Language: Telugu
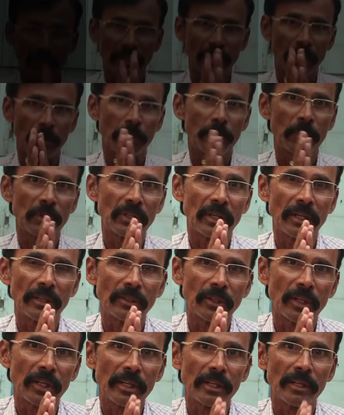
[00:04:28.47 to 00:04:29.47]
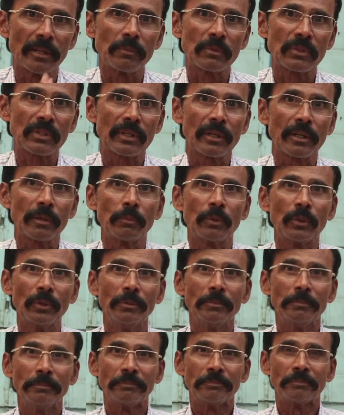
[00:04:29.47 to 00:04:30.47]
గ్రామ ప్రజలందరికీ నమస్కారంలో
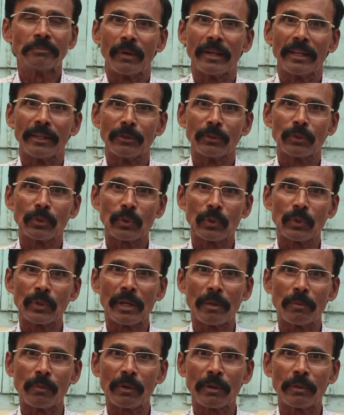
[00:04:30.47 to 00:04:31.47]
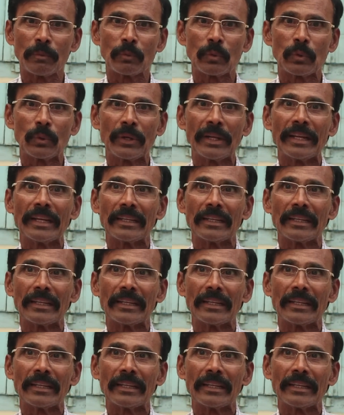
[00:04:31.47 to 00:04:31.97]
వాళ్ళు ఎంతో నమ్మకంతో